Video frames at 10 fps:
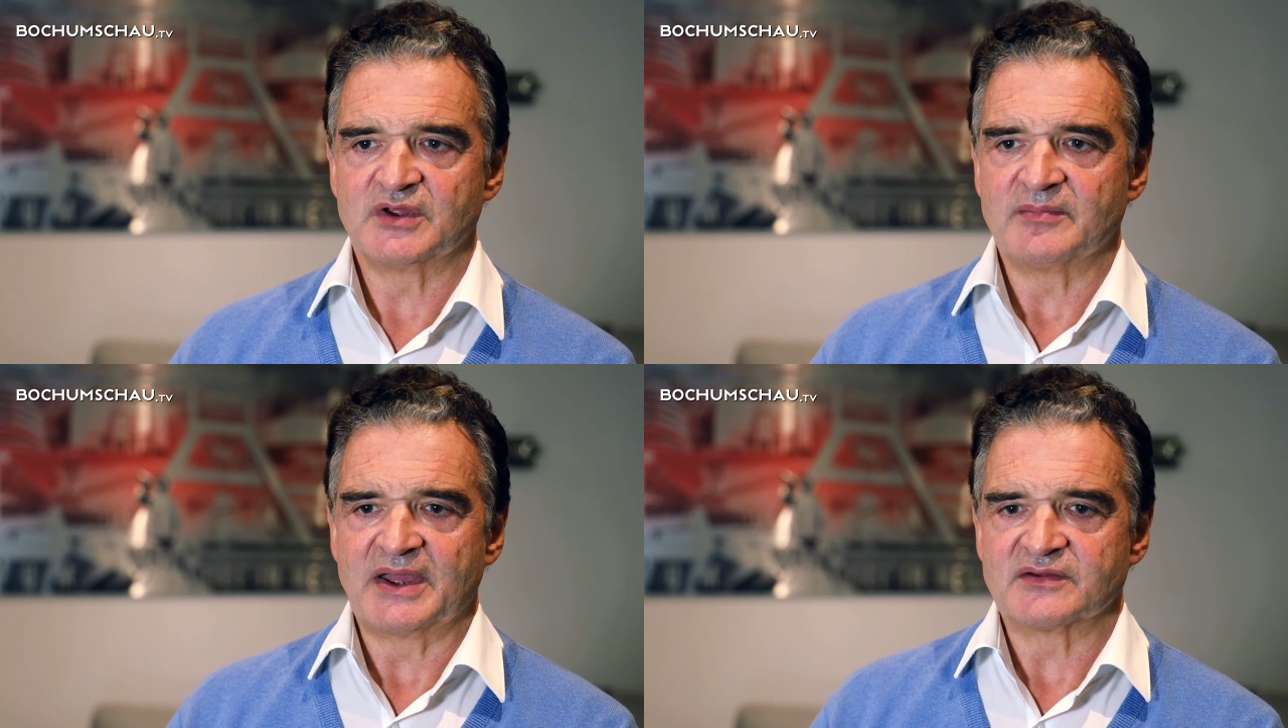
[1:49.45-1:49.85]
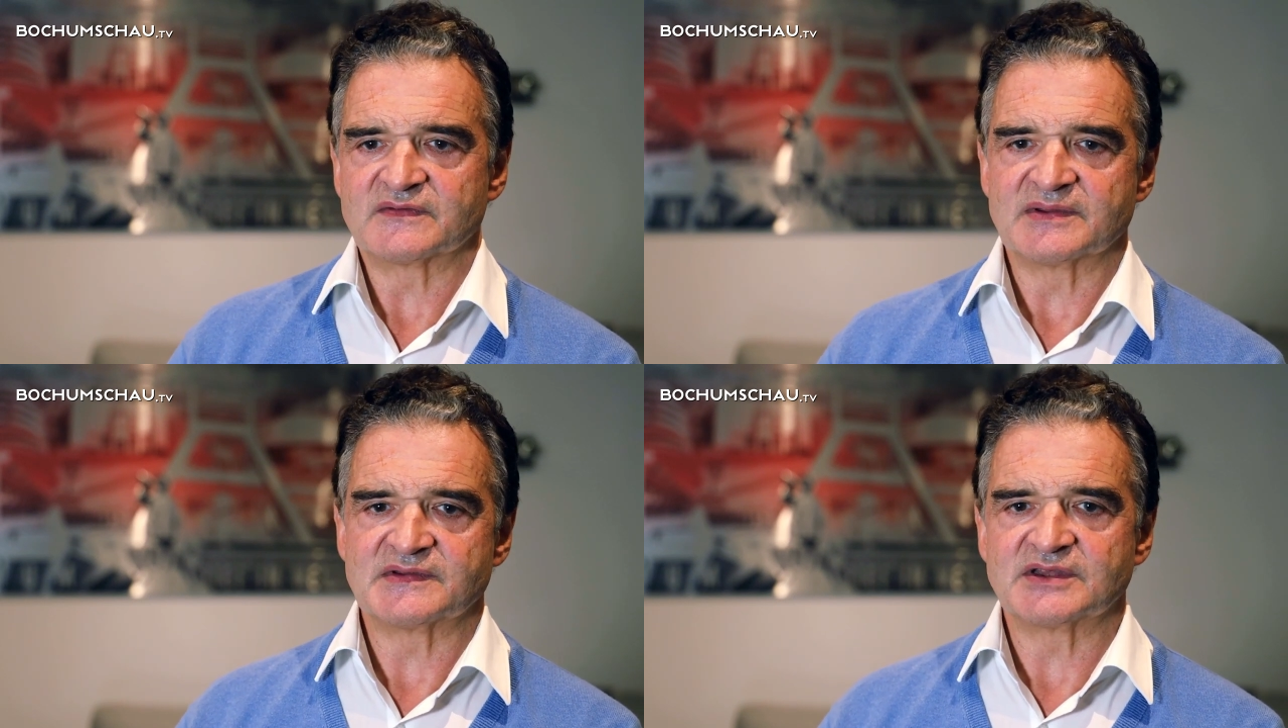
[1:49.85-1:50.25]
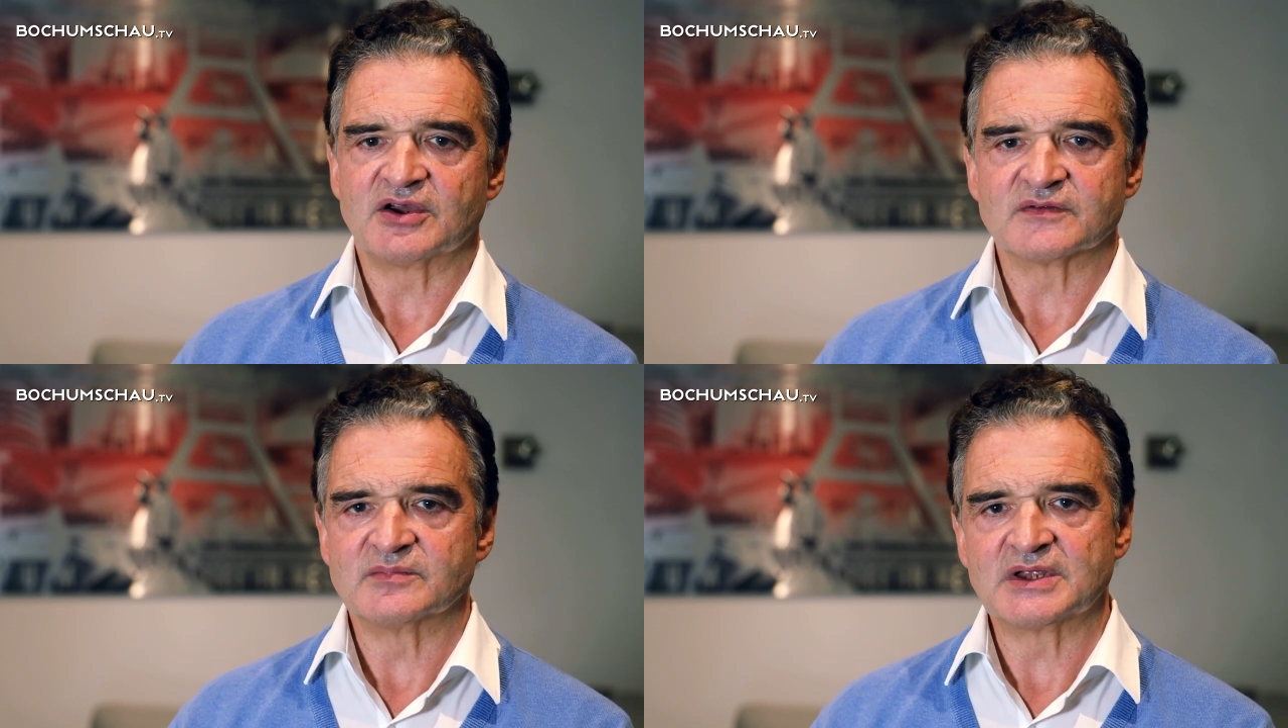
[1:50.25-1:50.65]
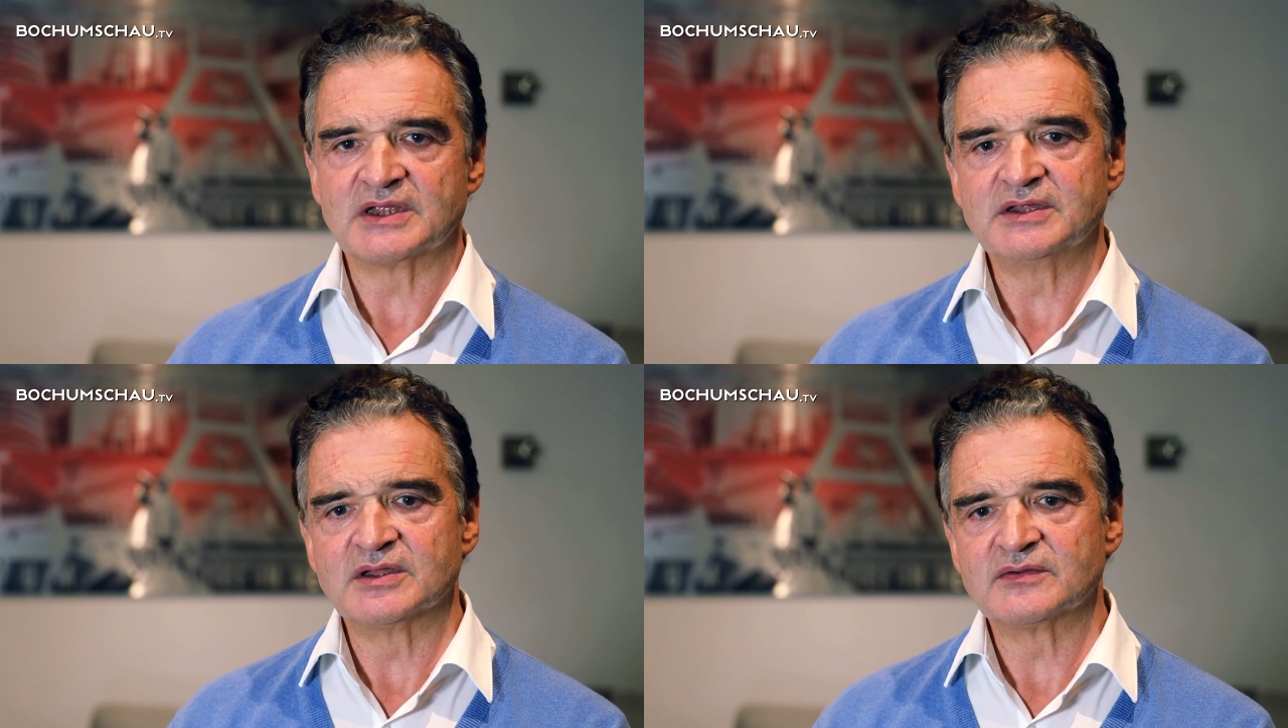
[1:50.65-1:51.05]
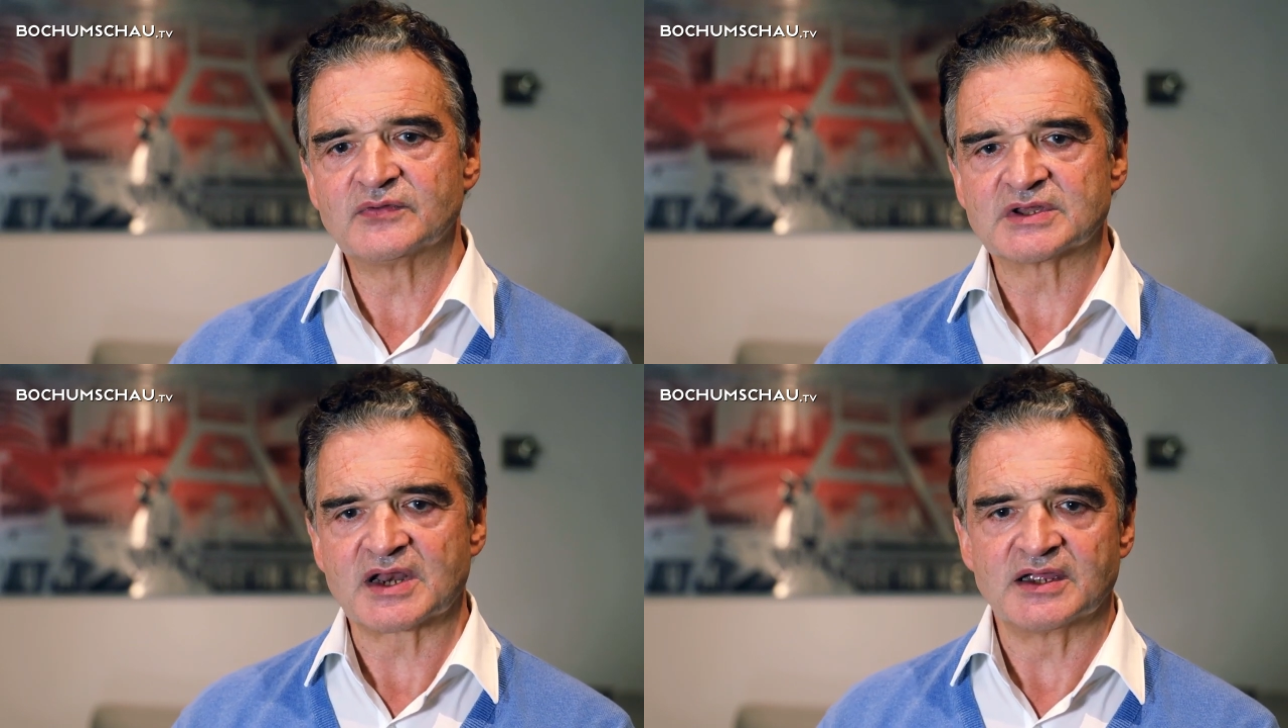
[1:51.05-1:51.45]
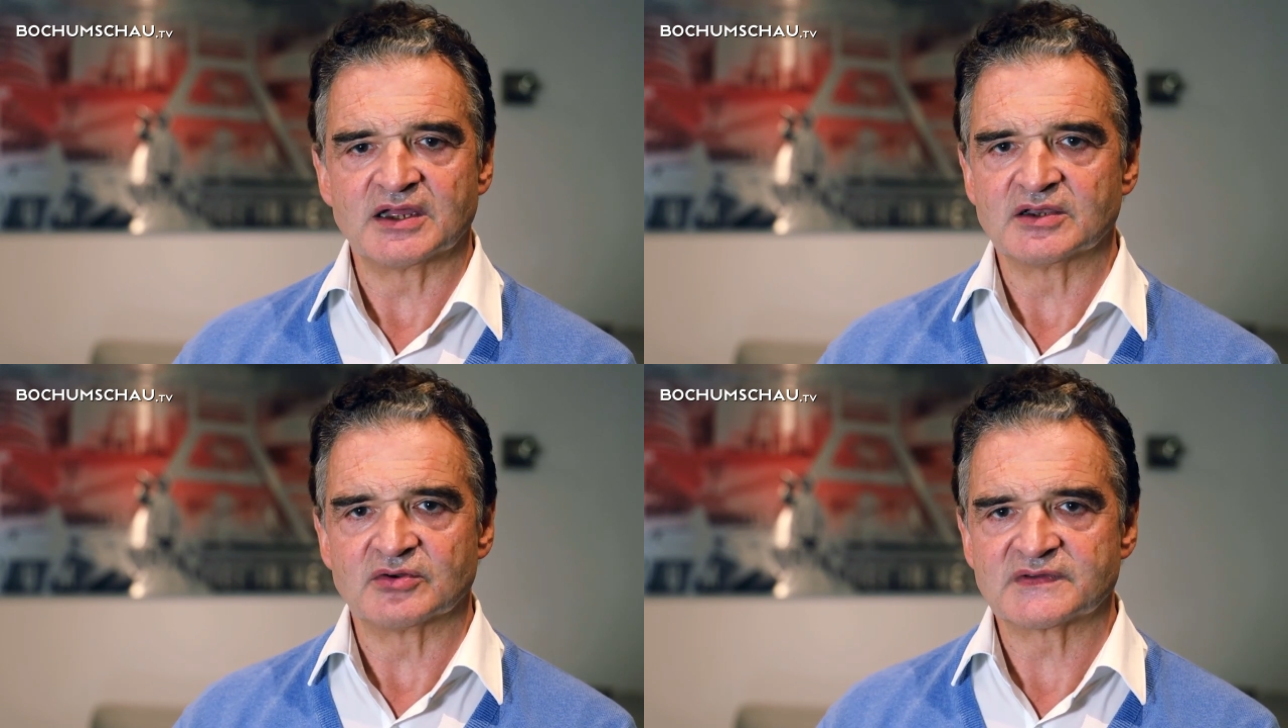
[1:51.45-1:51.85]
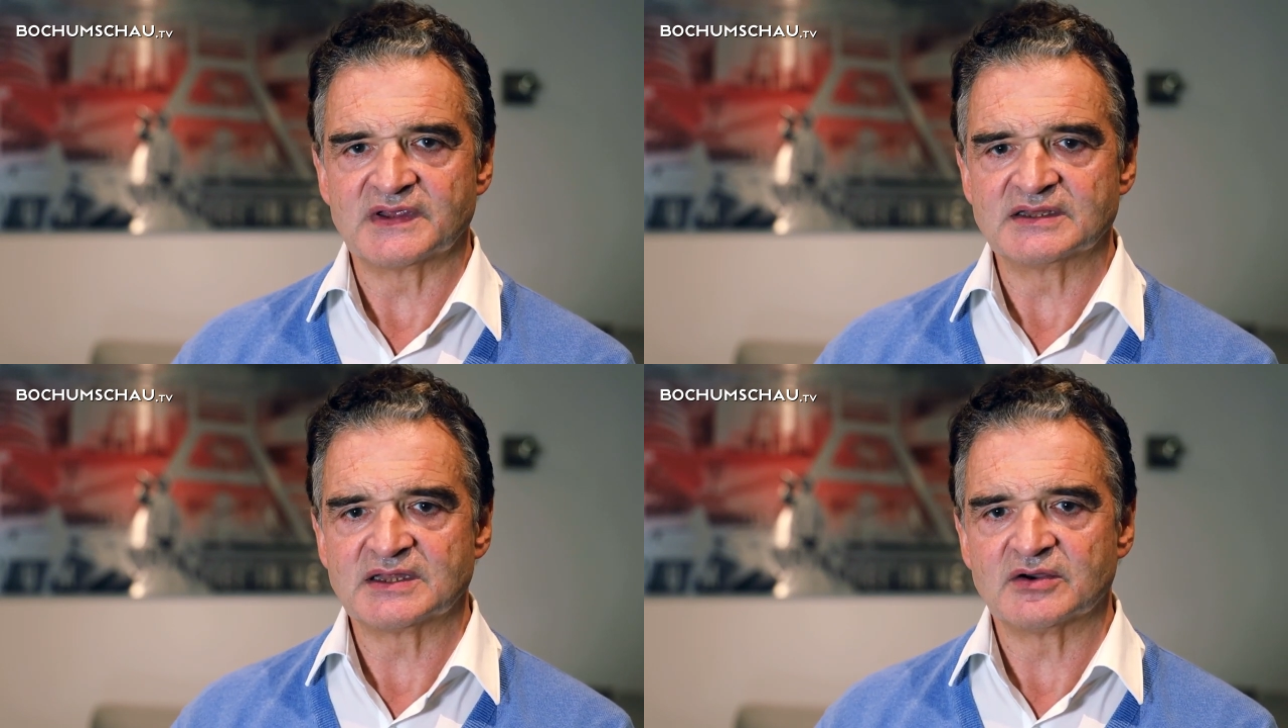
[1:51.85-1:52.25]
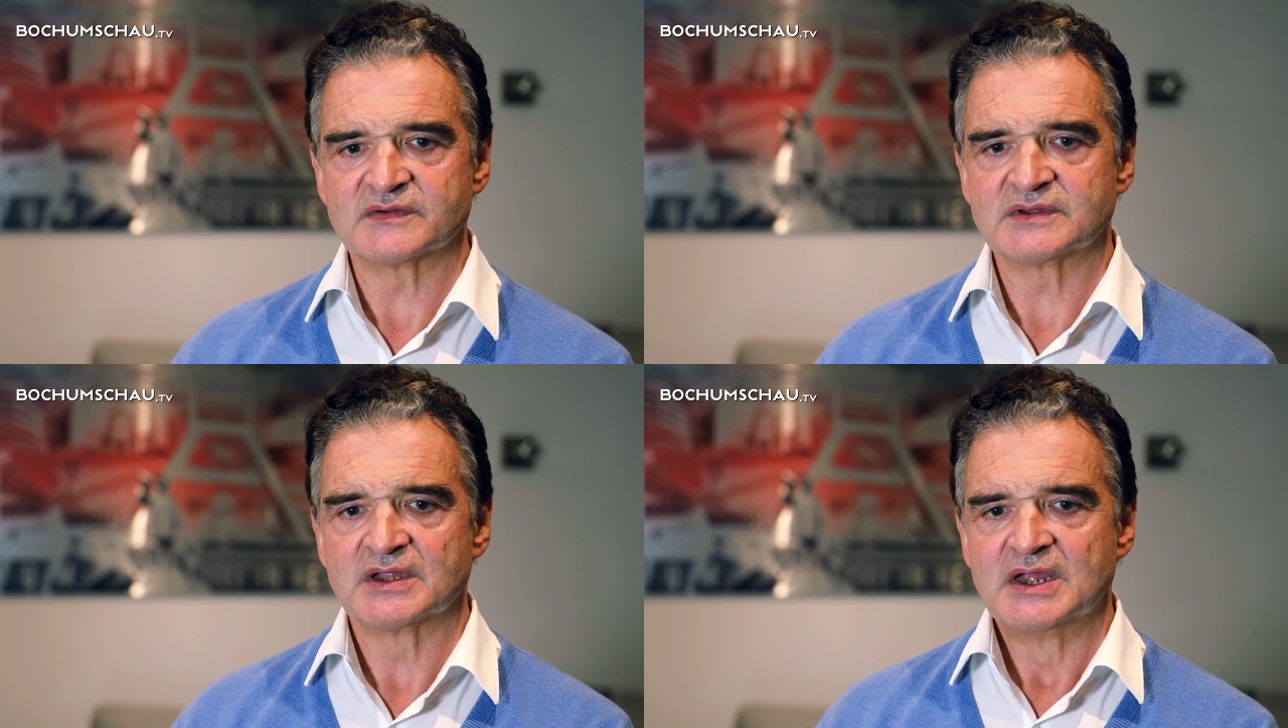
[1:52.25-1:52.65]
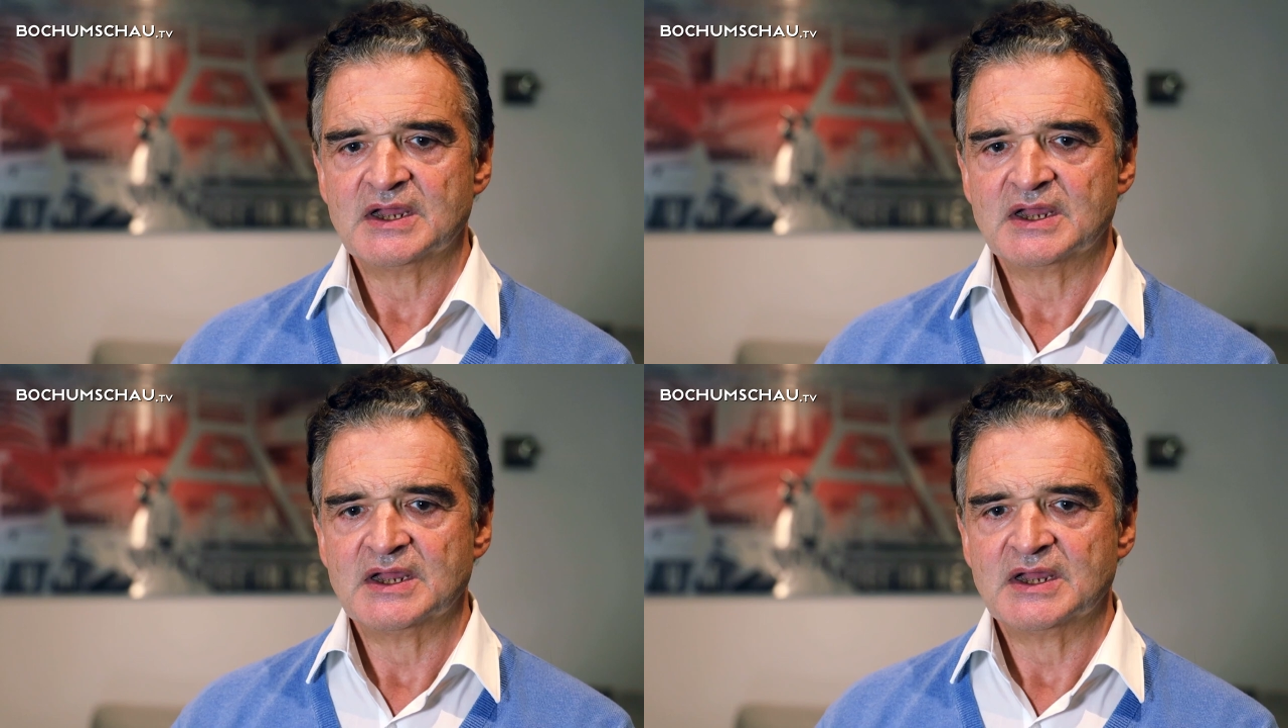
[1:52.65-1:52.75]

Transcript: Wir haben 21.000 Mitgliedern, vor drei Jahren noch 10.000.